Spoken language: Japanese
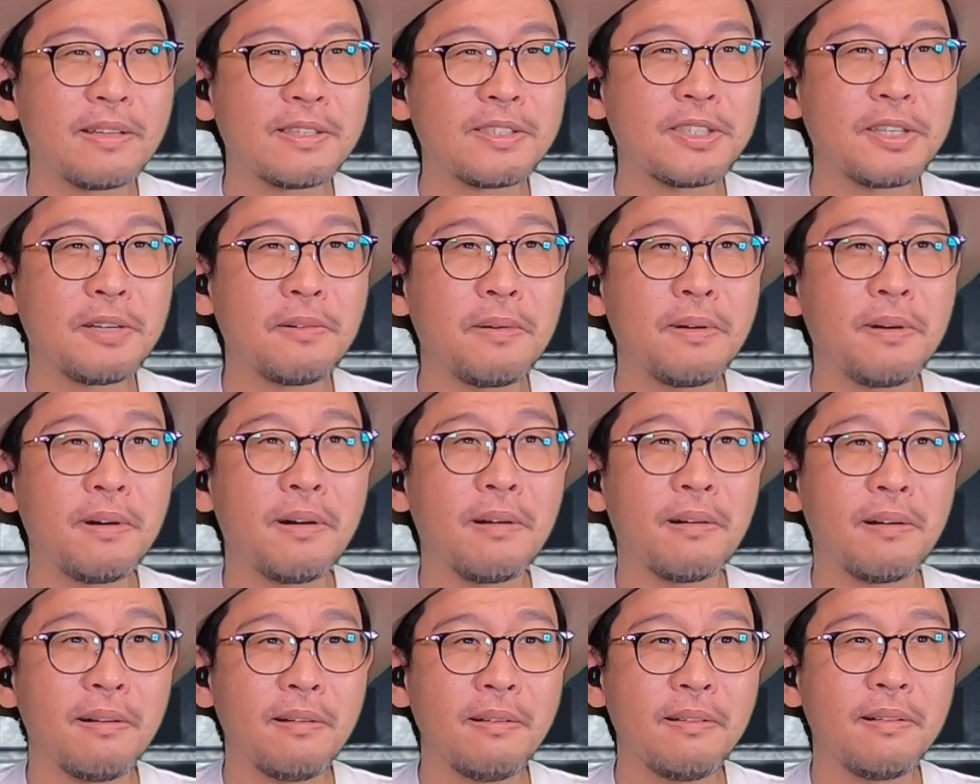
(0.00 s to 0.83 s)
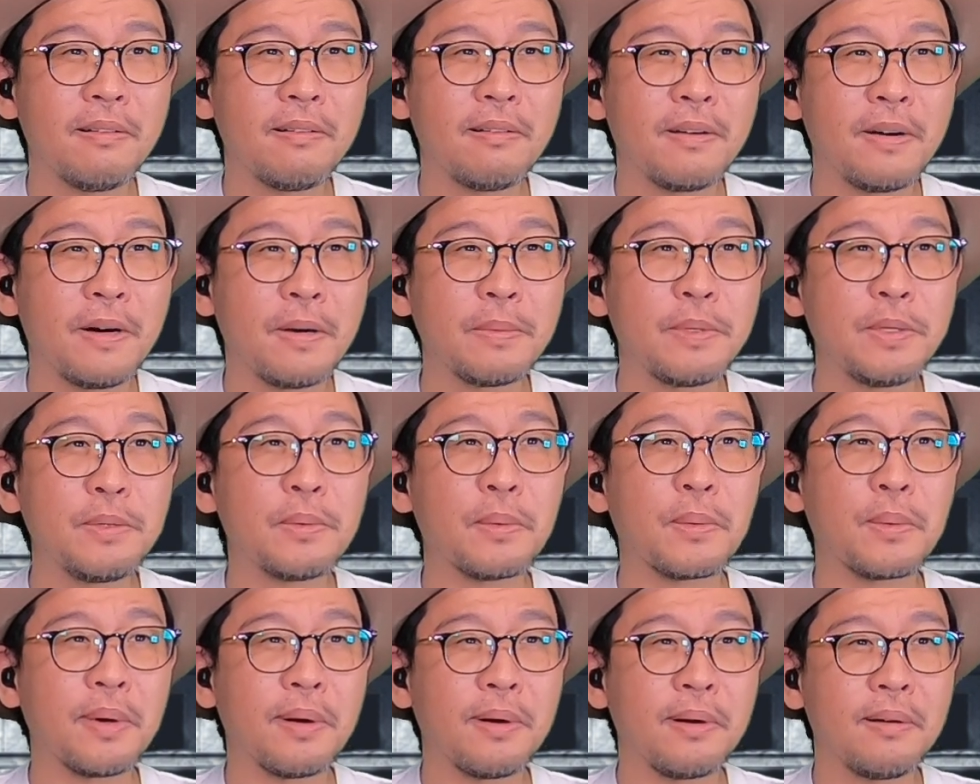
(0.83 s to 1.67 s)
シャワー浴びん
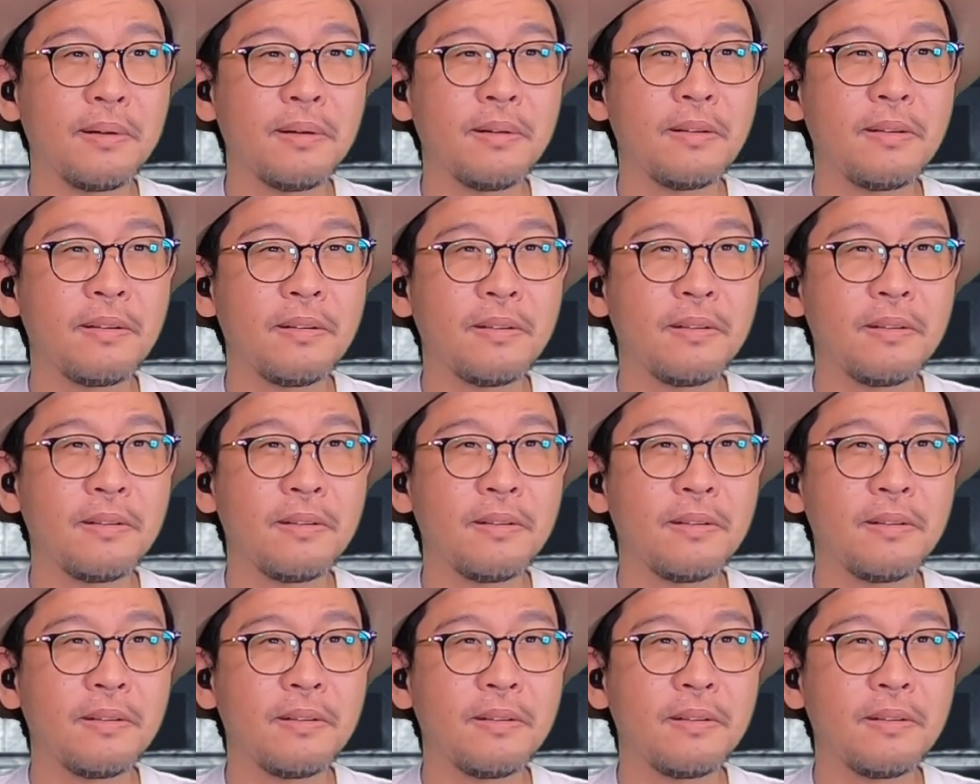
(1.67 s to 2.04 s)
のか